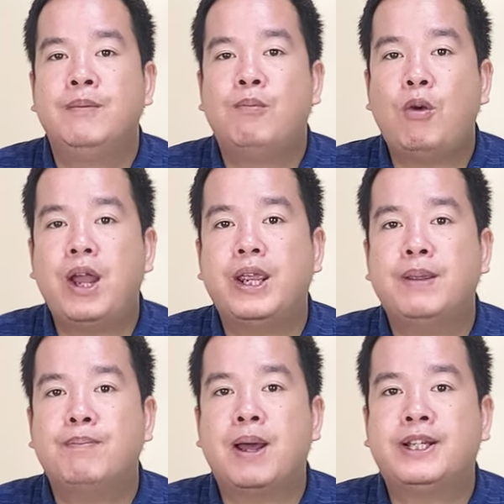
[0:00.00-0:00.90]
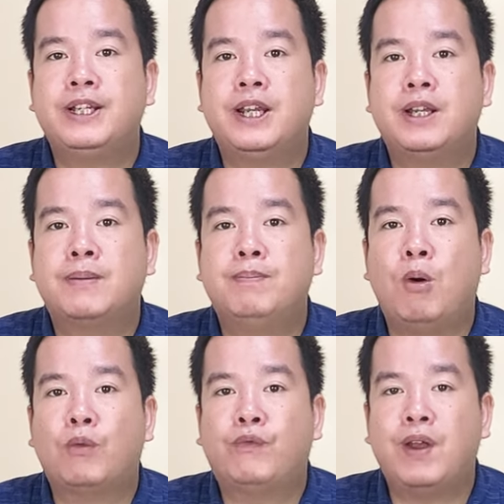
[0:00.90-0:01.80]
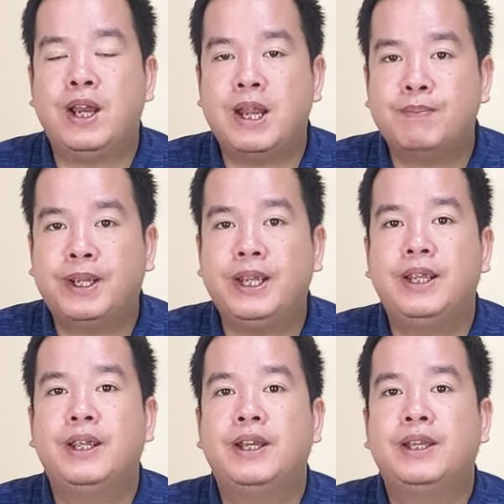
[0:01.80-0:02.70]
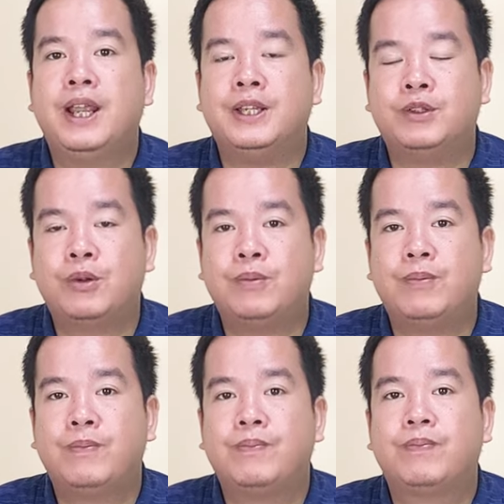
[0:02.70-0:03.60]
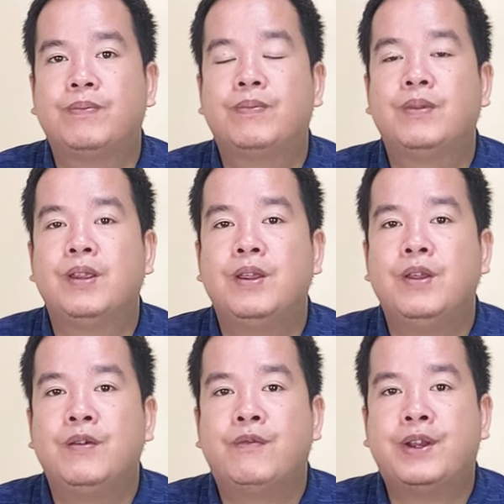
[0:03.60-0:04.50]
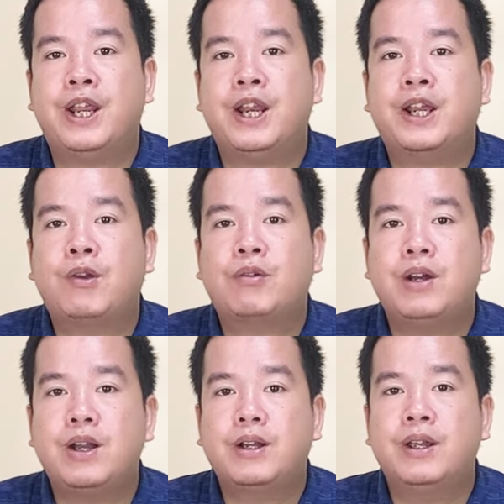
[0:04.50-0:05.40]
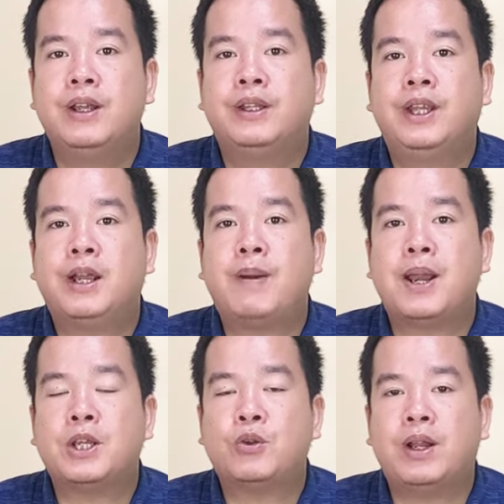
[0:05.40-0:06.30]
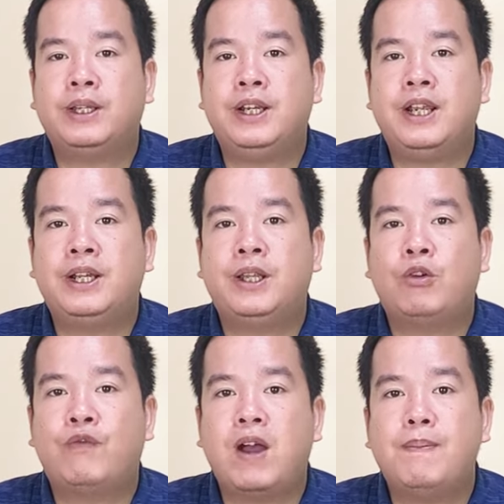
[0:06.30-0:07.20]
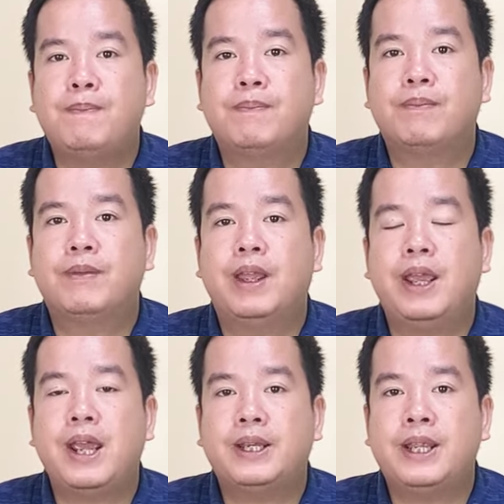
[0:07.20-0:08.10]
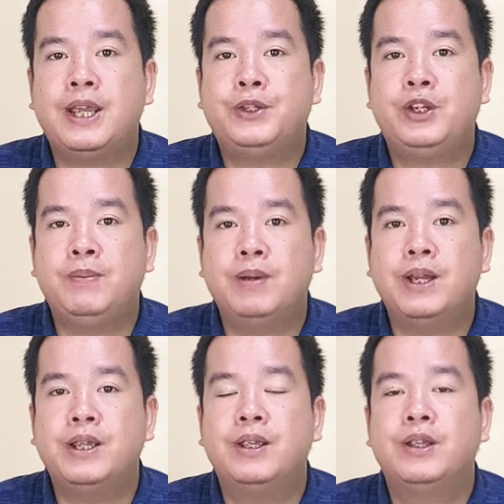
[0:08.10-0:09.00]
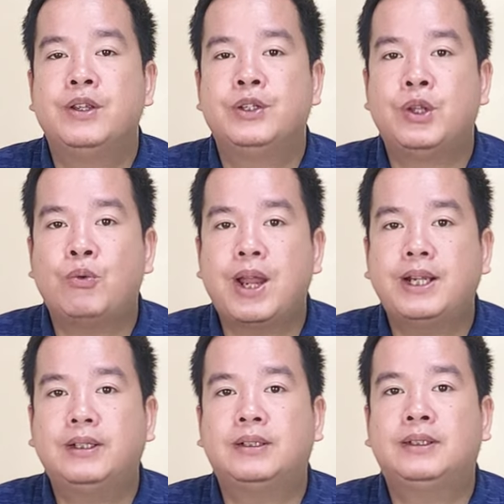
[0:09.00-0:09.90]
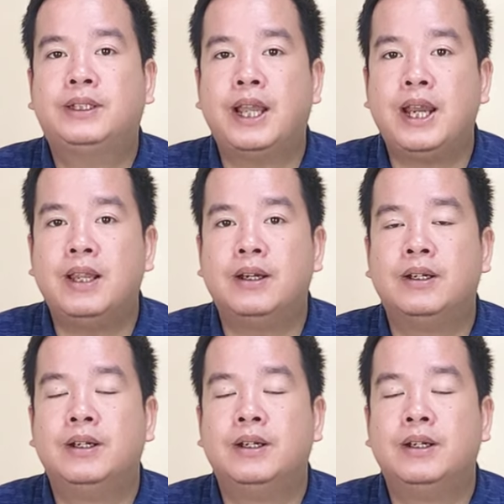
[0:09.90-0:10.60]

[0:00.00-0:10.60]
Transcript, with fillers: Mỗi ngày bạn sẽ nhận được 1,5GB để sử dụng. Và để đăng ký có cước thì các bạn hãy soạn tin nhắn theo cú pháp SD90 dấu cách TL